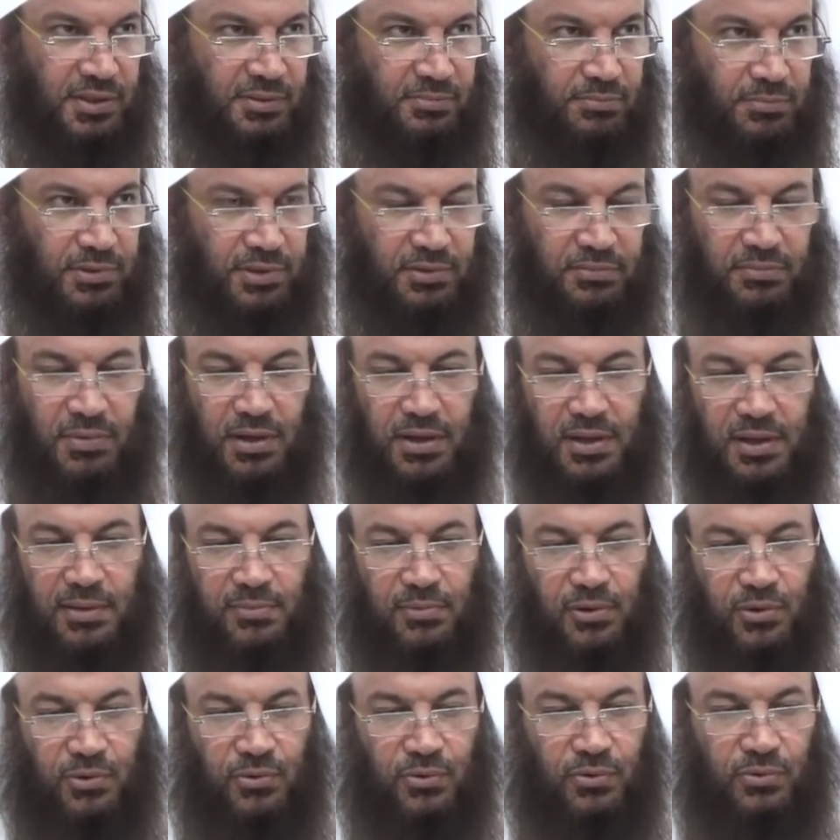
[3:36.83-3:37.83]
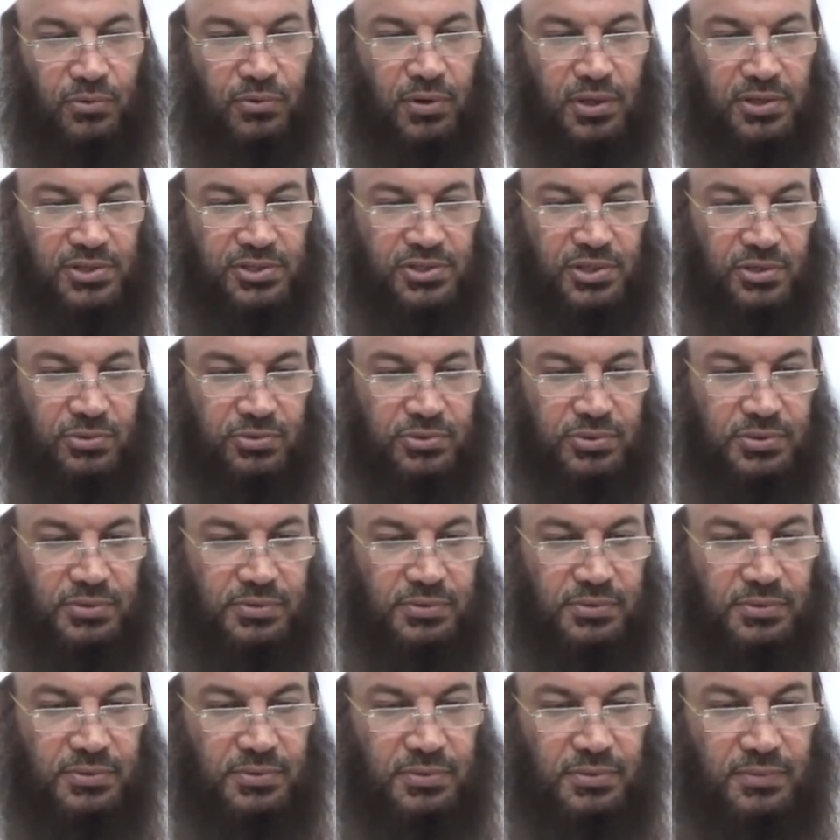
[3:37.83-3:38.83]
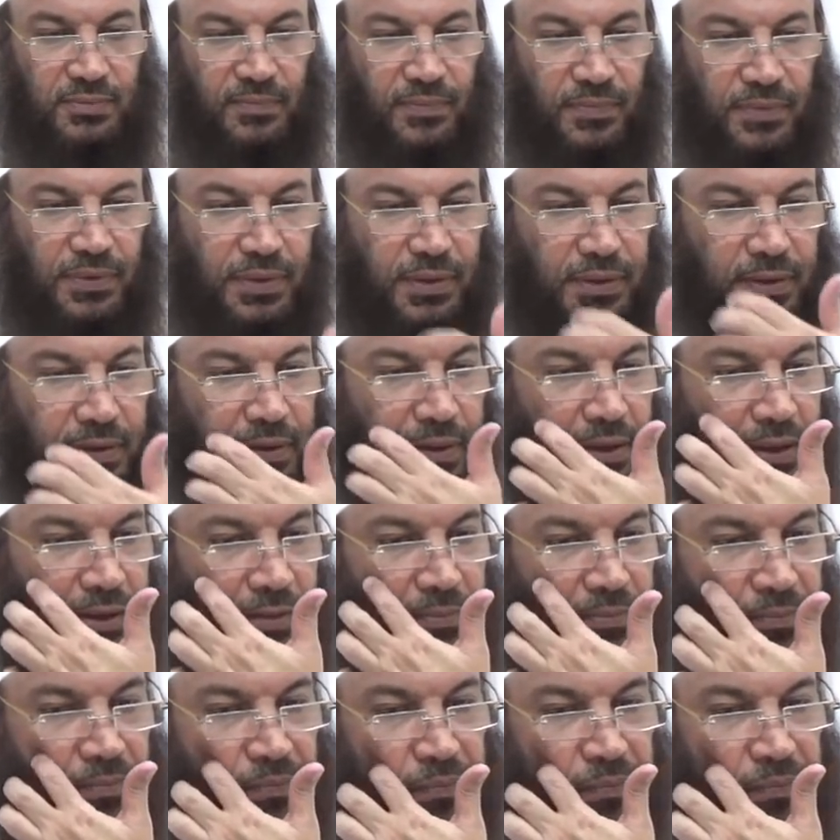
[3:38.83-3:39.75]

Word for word: من ما يملكه الزوج نعم